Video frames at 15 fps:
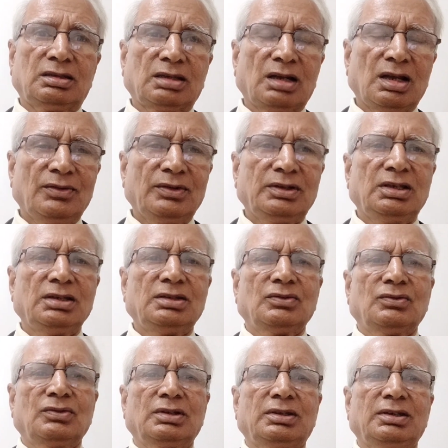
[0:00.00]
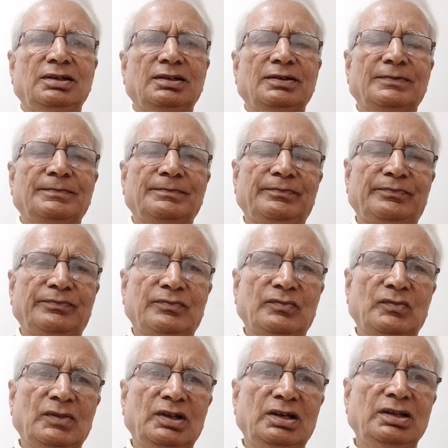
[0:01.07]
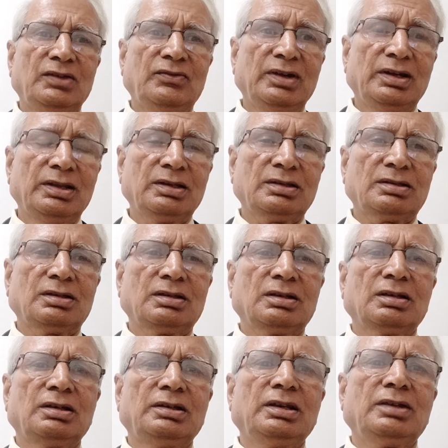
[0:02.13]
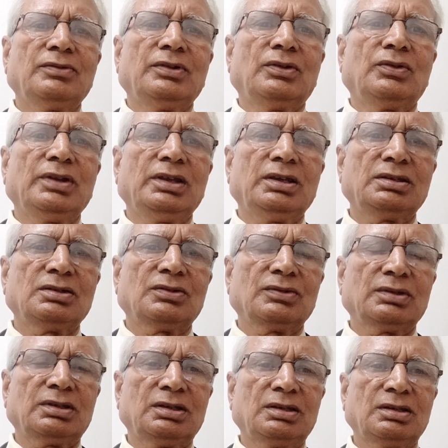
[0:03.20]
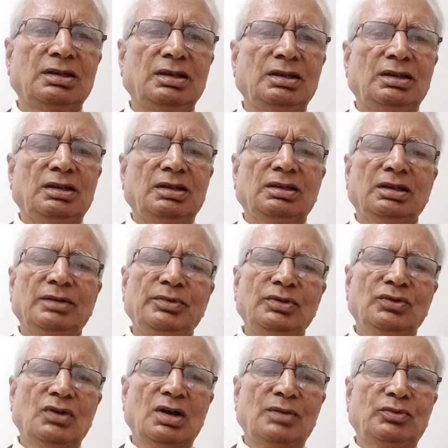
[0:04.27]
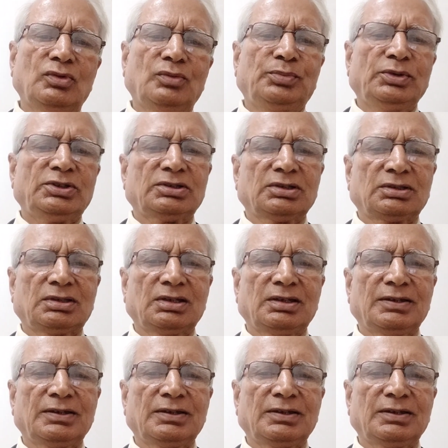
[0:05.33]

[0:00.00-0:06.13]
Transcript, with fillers: तरावट की ज़रूरत है लिक्विड लिक्विड होने की ज़रूरत है तभी वो आपको पच सकता